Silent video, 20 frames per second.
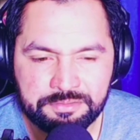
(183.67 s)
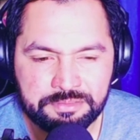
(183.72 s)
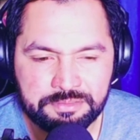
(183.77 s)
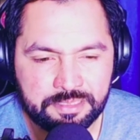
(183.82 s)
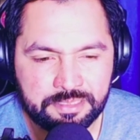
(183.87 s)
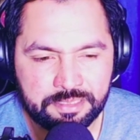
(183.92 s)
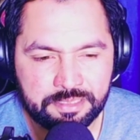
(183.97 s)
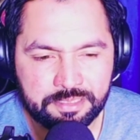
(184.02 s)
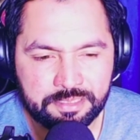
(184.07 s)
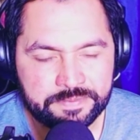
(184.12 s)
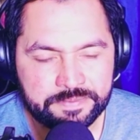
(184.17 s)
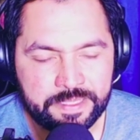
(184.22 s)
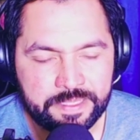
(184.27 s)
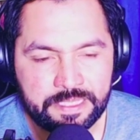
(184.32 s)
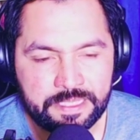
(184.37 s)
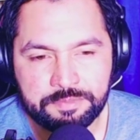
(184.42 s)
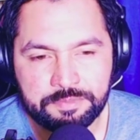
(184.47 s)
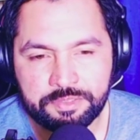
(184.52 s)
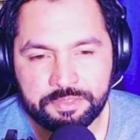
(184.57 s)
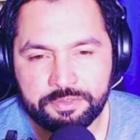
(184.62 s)
que sea
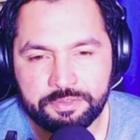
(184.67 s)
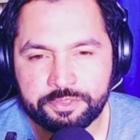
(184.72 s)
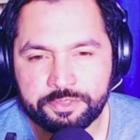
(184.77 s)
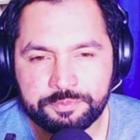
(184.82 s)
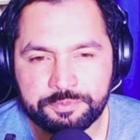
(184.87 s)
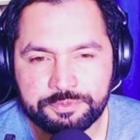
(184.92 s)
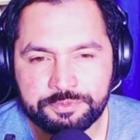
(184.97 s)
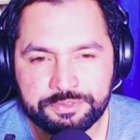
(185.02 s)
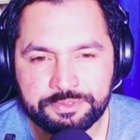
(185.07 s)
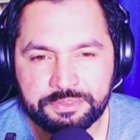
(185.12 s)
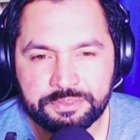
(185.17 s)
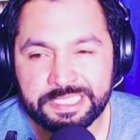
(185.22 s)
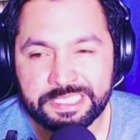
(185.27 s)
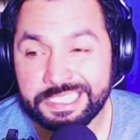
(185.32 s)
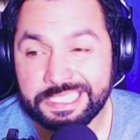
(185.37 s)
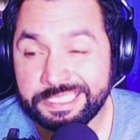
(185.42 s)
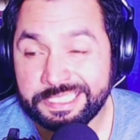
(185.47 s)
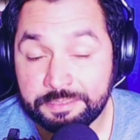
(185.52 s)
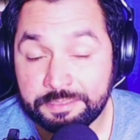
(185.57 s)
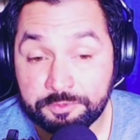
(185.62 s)
la mejor opción en
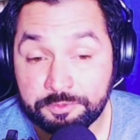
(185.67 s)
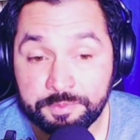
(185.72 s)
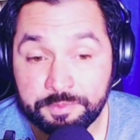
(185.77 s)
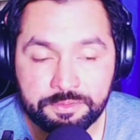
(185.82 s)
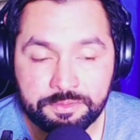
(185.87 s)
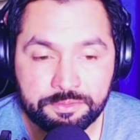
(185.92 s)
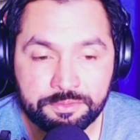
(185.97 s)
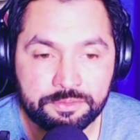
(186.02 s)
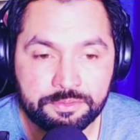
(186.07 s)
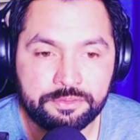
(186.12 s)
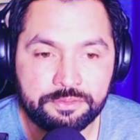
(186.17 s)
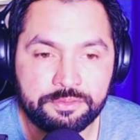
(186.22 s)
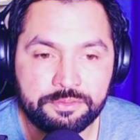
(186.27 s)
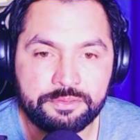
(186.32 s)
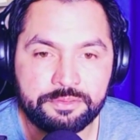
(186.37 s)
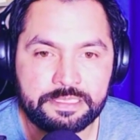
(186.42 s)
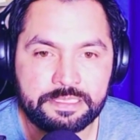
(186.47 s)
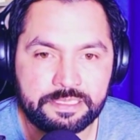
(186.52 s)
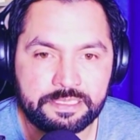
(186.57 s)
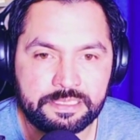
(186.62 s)
este
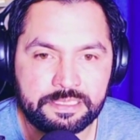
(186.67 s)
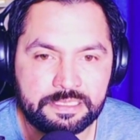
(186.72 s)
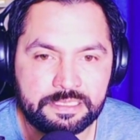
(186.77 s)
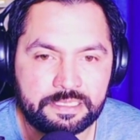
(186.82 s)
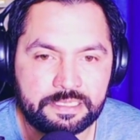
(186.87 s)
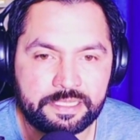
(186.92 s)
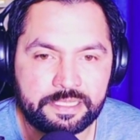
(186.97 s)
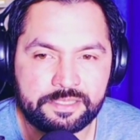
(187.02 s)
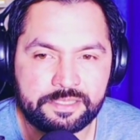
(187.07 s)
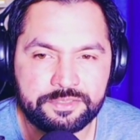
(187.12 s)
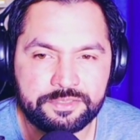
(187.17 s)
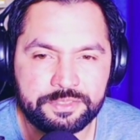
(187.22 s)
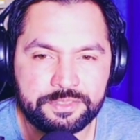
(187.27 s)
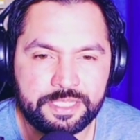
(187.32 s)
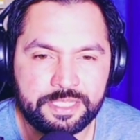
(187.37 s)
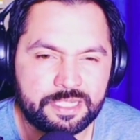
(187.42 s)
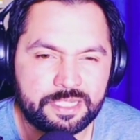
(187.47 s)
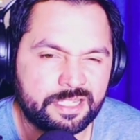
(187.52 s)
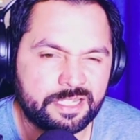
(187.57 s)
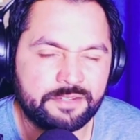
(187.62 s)
momento eh,
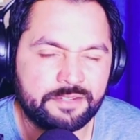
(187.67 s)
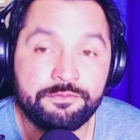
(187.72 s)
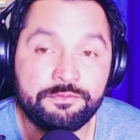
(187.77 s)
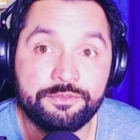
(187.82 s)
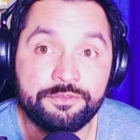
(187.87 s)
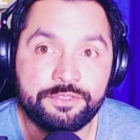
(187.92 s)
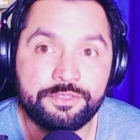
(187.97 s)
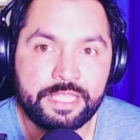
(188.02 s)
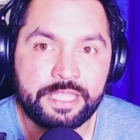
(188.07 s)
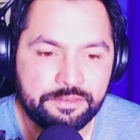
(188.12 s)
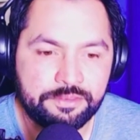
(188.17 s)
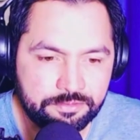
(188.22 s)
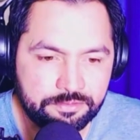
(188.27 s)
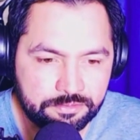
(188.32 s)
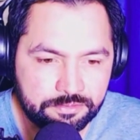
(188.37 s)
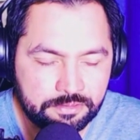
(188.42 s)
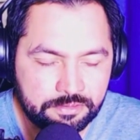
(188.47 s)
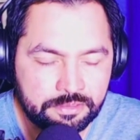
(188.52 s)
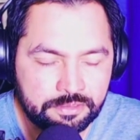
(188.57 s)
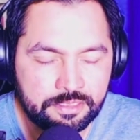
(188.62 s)
reaccionar
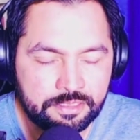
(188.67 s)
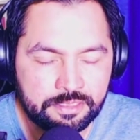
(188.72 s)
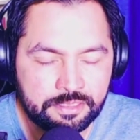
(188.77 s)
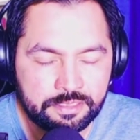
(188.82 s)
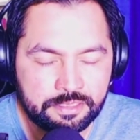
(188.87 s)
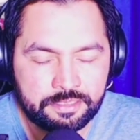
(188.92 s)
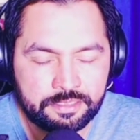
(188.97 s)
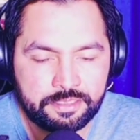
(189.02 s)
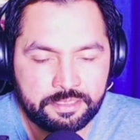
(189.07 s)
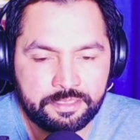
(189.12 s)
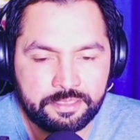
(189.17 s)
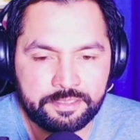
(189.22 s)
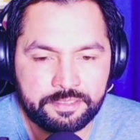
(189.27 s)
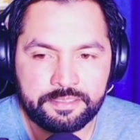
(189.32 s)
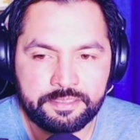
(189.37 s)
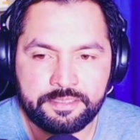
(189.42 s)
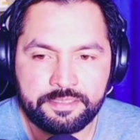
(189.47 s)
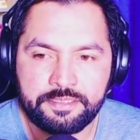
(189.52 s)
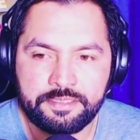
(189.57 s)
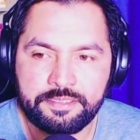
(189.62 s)
refutando
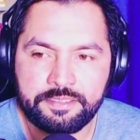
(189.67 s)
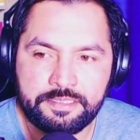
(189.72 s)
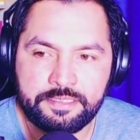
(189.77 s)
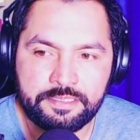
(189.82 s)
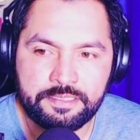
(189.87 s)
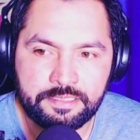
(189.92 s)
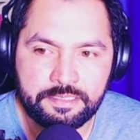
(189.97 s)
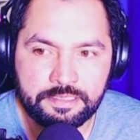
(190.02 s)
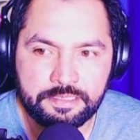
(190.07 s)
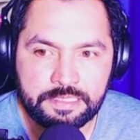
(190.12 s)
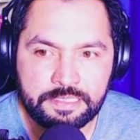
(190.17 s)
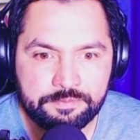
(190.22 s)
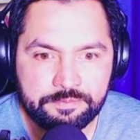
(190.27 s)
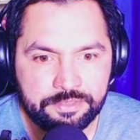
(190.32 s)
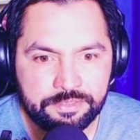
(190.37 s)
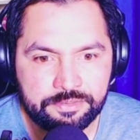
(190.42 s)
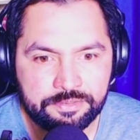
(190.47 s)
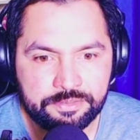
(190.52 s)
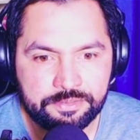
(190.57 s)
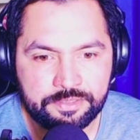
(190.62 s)
al, al,
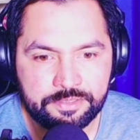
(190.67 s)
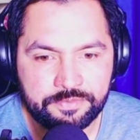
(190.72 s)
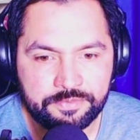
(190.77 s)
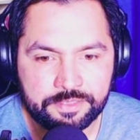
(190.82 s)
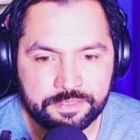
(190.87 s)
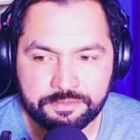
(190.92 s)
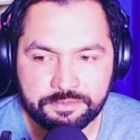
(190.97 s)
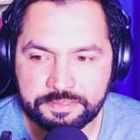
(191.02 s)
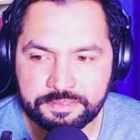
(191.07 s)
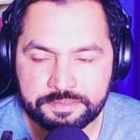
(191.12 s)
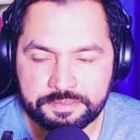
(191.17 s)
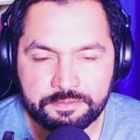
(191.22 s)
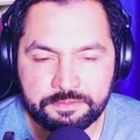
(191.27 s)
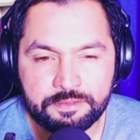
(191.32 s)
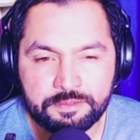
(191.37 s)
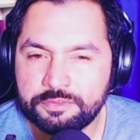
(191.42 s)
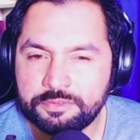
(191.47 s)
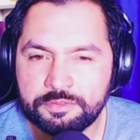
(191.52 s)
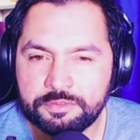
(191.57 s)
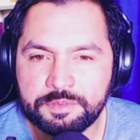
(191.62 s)
video de Fernando
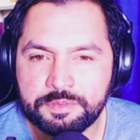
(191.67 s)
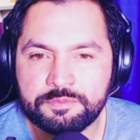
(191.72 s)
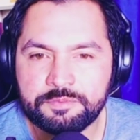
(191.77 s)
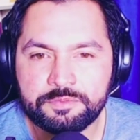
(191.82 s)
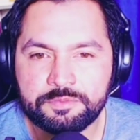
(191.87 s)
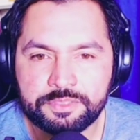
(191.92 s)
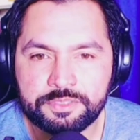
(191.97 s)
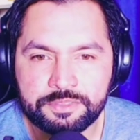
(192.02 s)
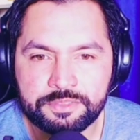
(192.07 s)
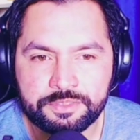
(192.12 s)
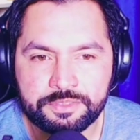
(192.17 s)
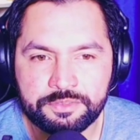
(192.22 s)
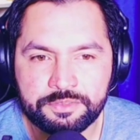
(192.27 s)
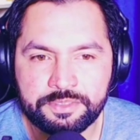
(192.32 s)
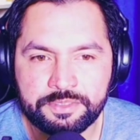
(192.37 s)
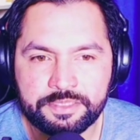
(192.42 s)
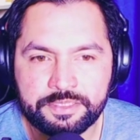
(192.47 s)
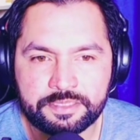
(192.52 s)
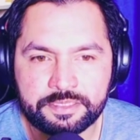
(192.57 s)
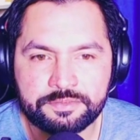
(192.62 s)
Casanova por lo mismo, porque no
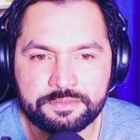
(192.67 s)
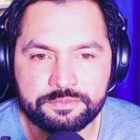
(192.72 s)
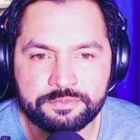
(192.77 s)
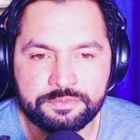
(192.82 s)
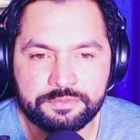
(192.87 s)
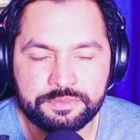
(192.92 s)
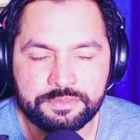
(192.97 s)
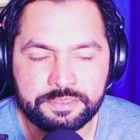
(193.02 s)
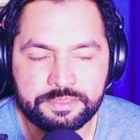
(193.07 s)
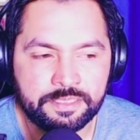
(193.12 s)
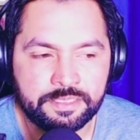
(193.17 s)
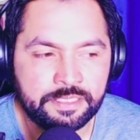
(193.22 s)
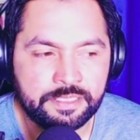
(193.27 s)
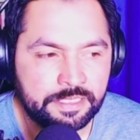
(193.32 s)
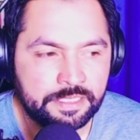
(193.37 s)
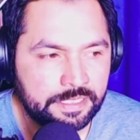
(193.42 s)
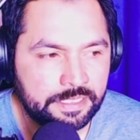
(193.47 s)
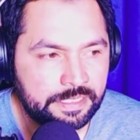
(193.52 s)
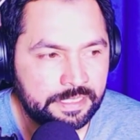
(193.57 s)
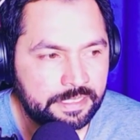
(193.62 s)
creo que resulte
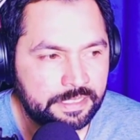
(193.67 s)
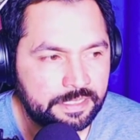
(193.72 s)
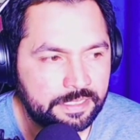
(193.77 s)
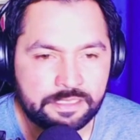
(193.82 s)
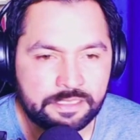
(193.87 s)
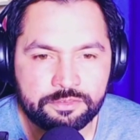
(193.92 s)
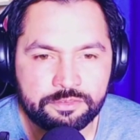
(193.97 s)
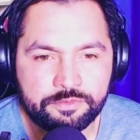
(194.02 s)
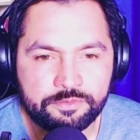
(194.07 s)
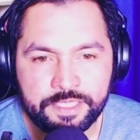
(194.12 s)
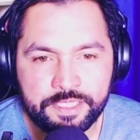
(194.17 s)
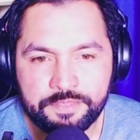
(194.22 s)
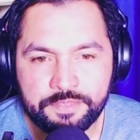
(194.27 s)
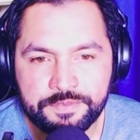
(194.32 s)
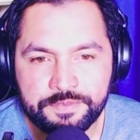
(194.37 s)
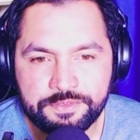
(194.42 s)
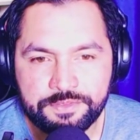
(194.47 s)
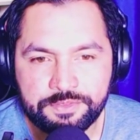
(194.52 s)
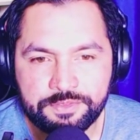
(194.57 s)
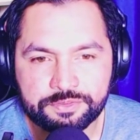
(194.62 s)
en algo
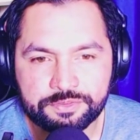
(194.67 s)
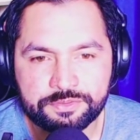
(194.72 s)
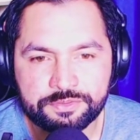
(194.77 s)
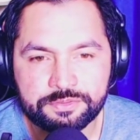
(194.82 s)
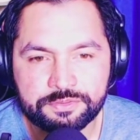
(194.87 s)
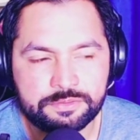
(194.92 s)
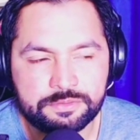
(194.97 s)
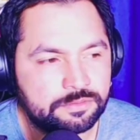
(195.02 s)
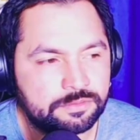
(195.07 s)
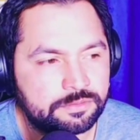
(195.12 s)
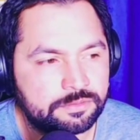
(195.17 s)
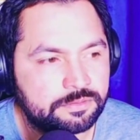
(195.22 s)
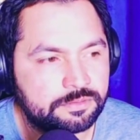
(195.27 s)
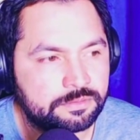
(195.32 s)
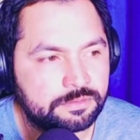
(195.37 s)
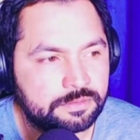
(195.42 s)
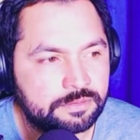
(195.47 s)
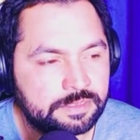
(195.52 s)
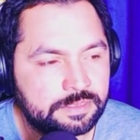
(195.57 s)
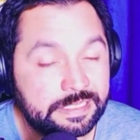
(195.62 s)
beneficioso
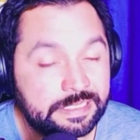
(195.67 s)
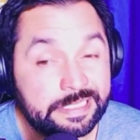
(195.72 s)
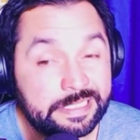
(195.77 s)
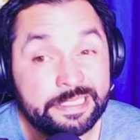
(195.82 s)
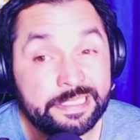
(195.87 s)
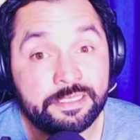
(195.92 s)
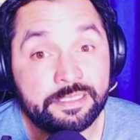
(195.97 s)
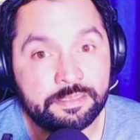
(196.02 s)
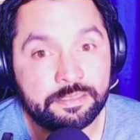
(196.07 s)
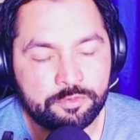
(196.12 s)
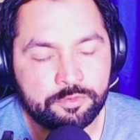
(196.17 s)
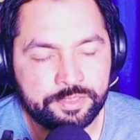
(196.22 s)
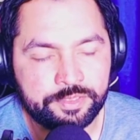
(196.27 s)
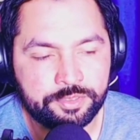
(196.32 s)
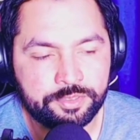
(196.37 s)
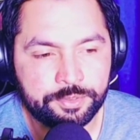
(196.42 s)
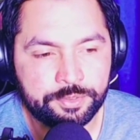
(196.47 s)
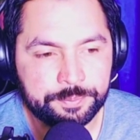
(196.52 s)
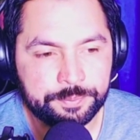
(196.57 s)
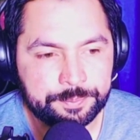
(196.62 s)
en este momento.